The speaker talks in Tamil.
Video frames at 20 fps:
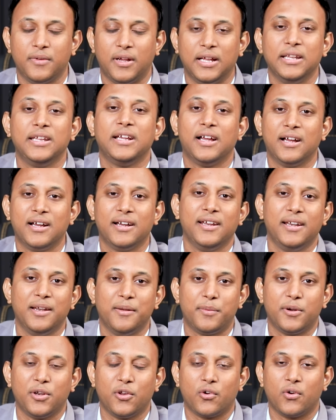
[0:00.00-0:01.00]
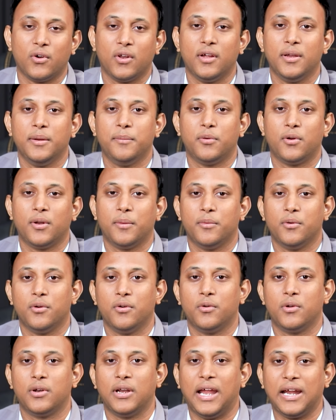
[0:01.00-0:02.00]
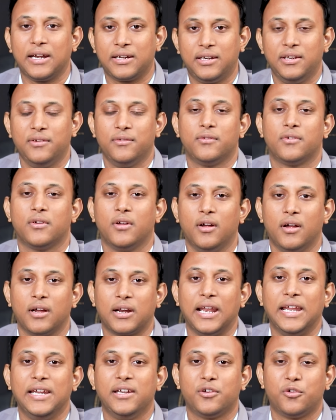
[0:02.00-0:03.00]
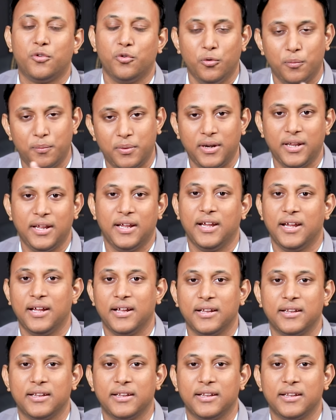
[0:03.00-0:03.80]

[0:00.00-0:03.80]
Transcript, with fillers: அதுக்காக என்ன பண்ணியிருக்கோம்னா இப்போ நம்ம ஒரு ஆக்டிவ் கிளைண்ட் குரூப்னே